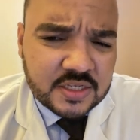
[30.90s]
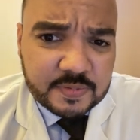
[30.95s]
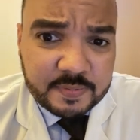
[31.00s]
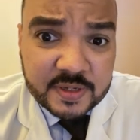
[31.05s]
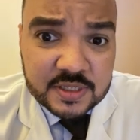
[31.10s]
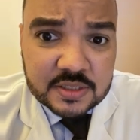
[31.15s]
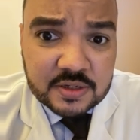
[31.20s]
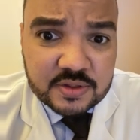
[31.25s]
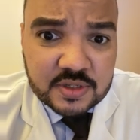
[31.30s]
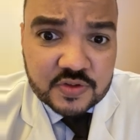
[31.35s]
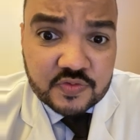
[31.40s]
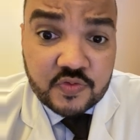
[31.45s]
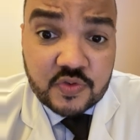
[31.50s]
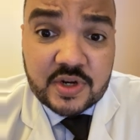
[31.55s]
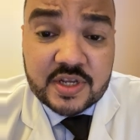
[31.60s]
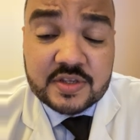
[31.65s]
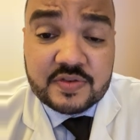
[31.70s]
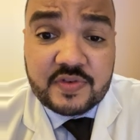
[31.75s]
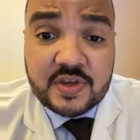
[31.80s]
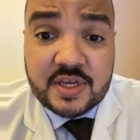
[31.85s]
especial nas
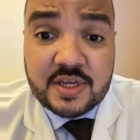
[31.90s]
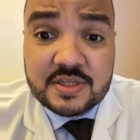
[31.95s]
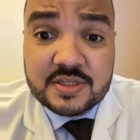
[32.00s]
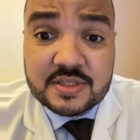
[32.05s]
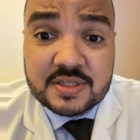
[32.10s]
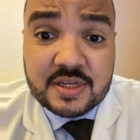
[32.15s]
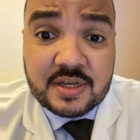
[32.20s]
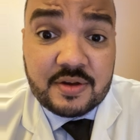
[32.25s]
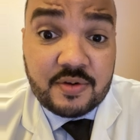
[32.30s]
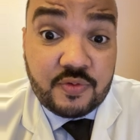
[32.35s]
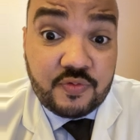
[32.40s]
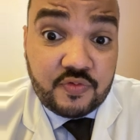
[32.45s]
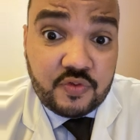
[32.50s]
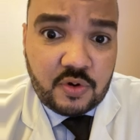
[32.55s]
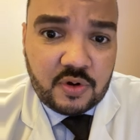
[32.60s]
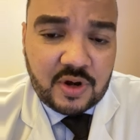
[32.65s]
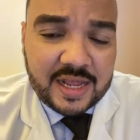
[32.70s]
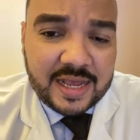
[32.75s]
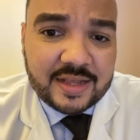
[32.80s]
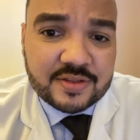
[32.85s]
folhas verdes, né? o
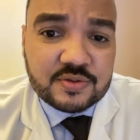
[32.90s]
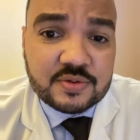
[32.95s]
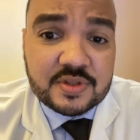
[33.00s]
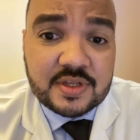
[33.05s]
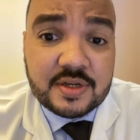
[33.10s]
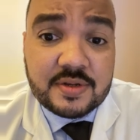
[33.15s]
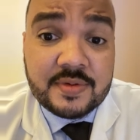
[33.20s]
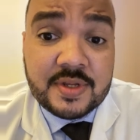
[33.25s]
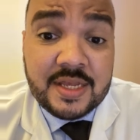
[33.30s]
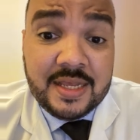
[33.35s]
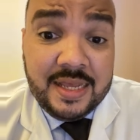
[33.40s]
folato. Né?